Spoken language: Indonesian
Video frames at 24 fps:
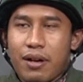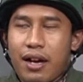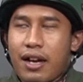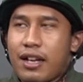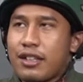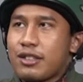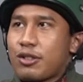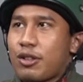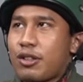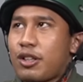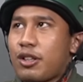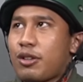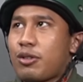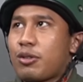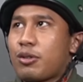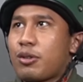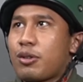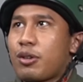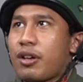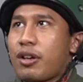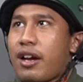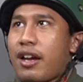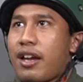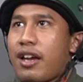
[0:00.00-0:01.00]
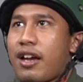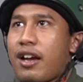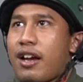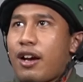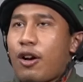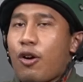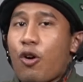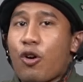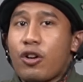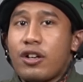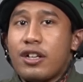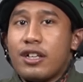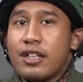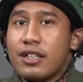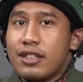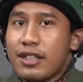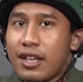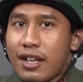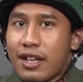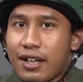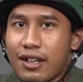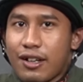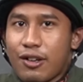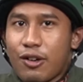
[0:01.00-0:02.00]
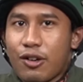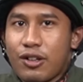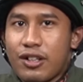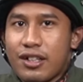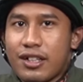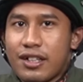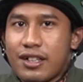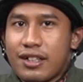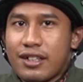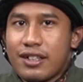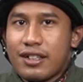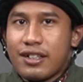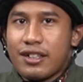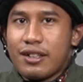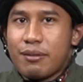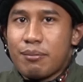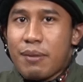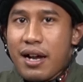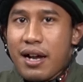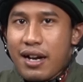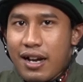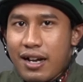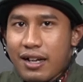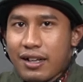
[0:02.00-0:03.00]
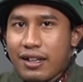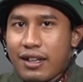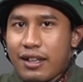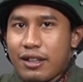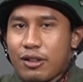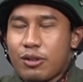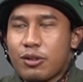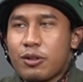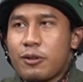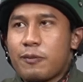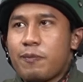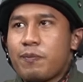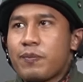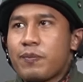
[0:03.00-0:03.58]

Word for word: HS code itu kayak kodenya, kode hmm. barangnya itu.